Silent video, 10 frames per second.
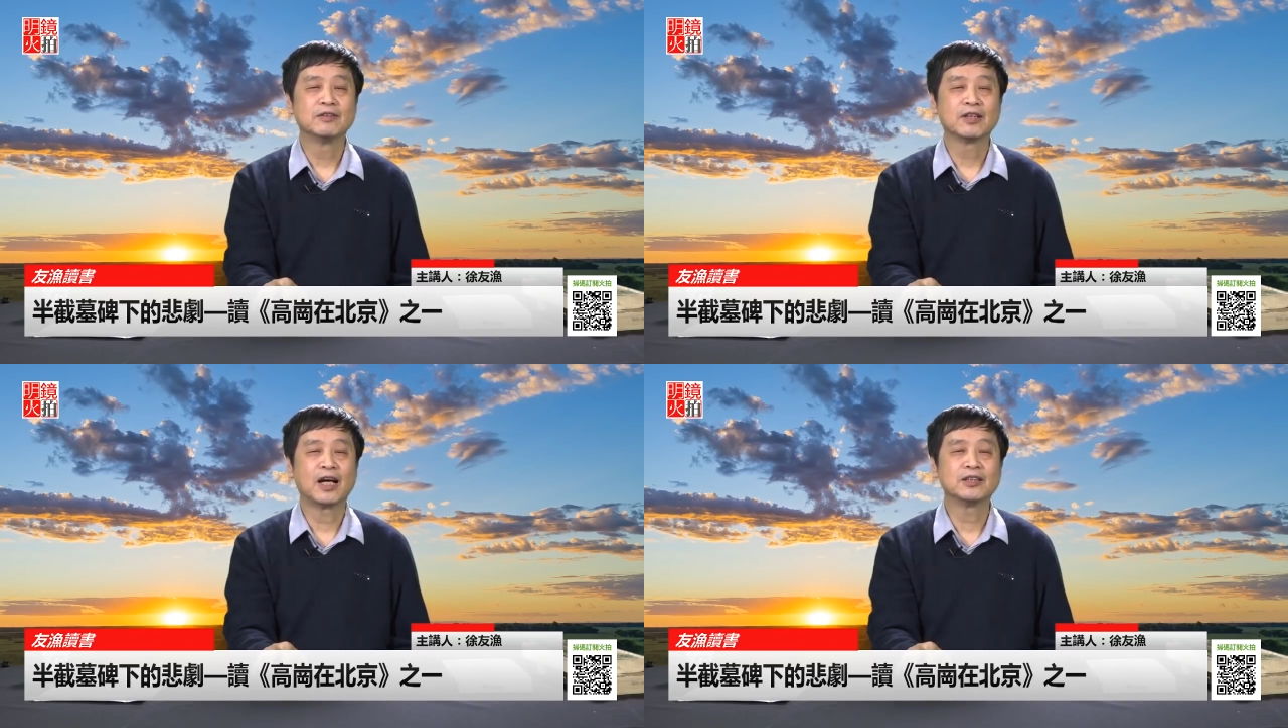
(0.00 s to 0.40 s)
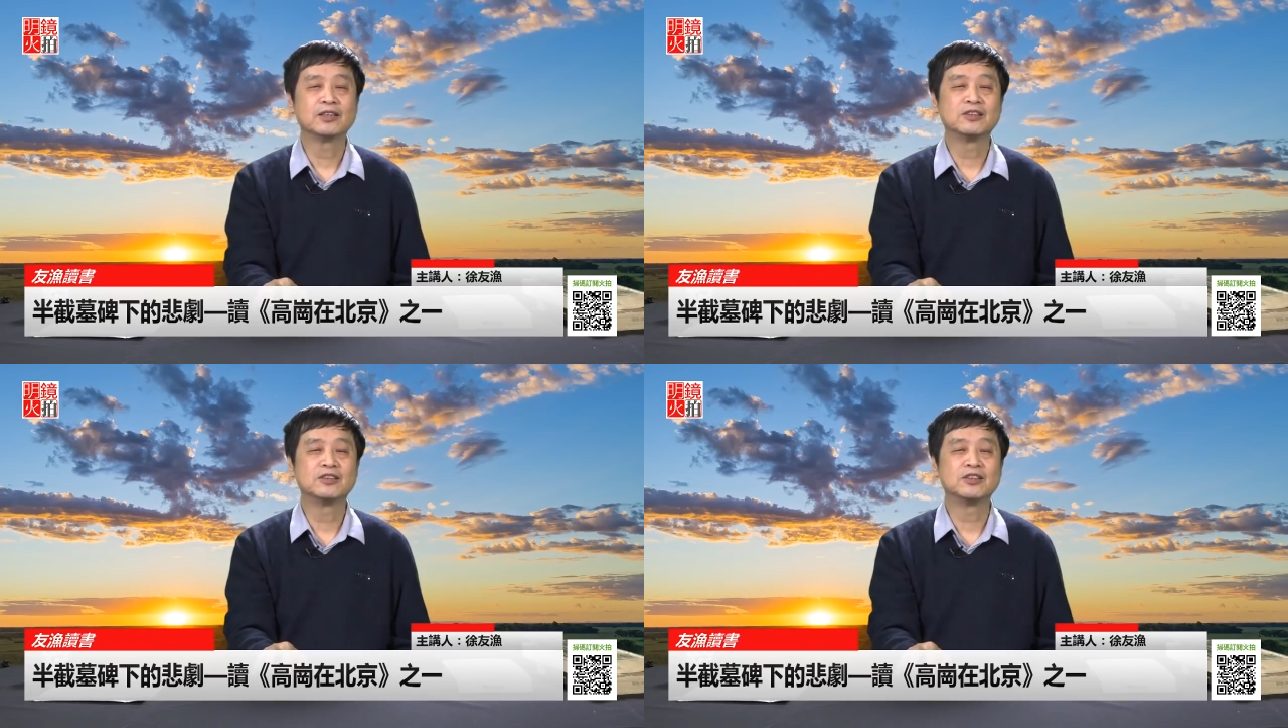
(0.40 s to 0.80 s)
他。
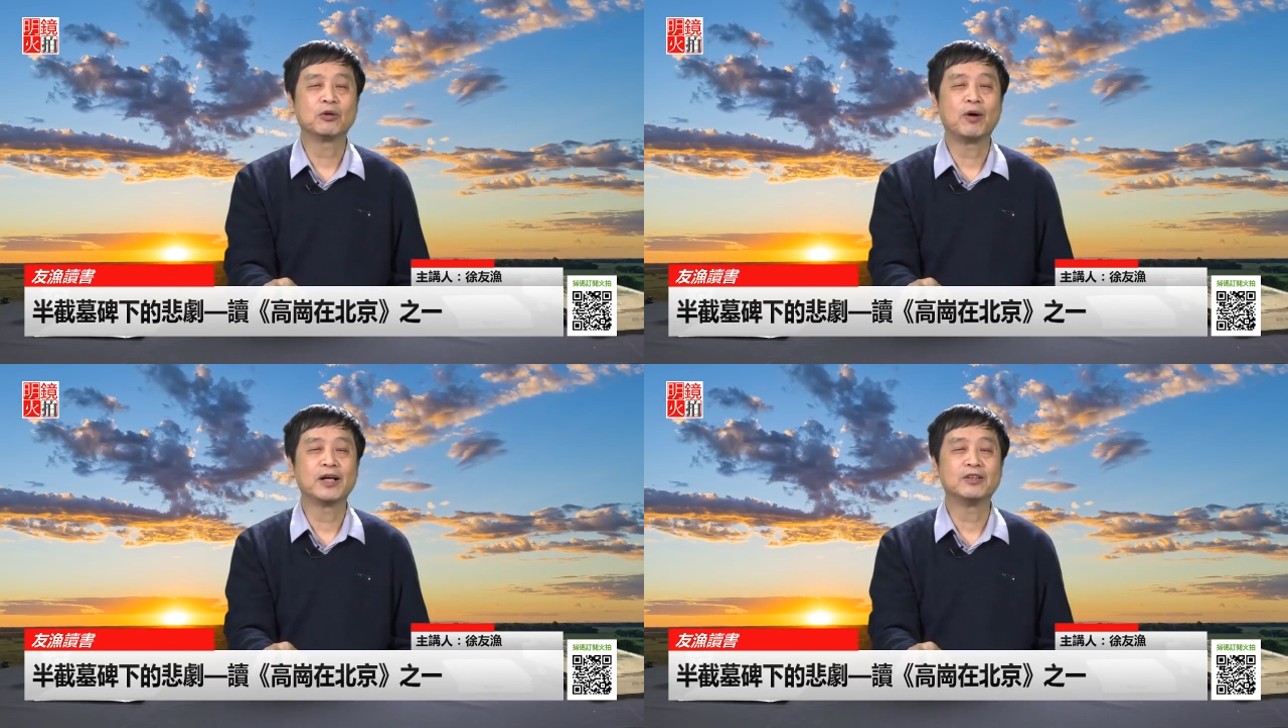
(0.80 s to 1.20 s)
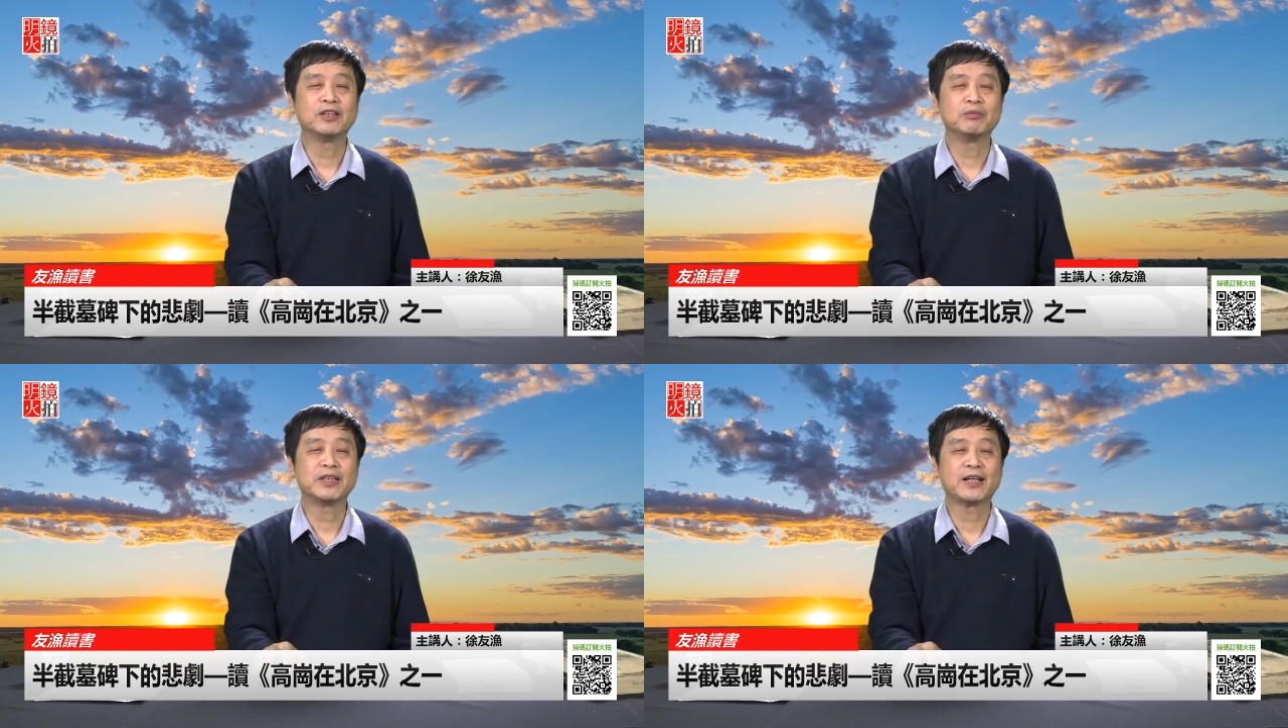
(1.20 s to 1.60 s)
急坏了，
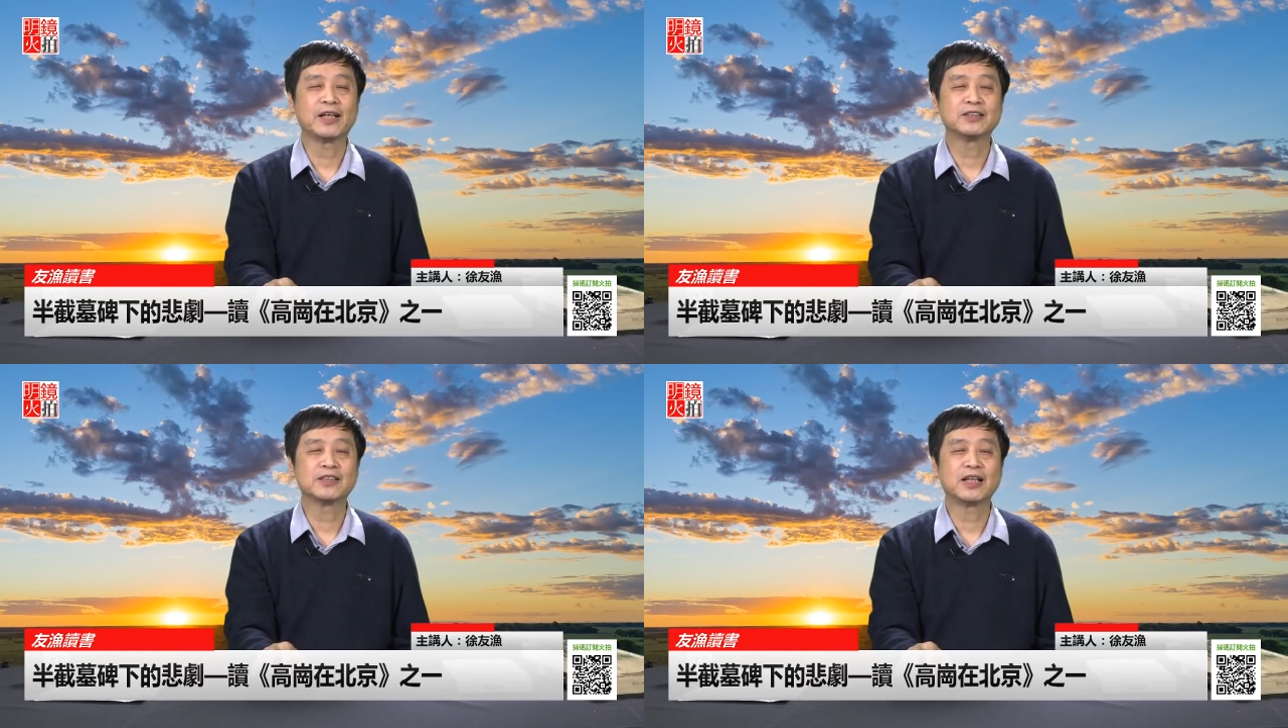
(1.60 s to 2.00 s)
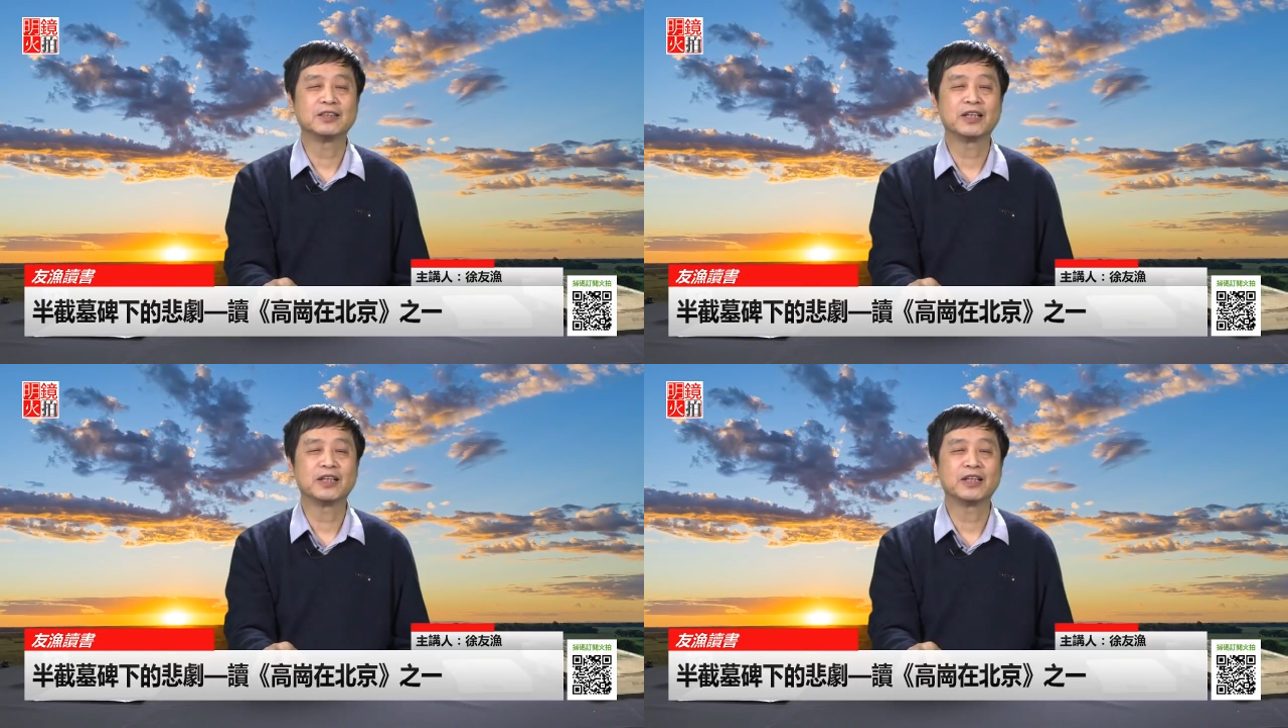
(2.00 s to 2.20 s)
你不让他自杀，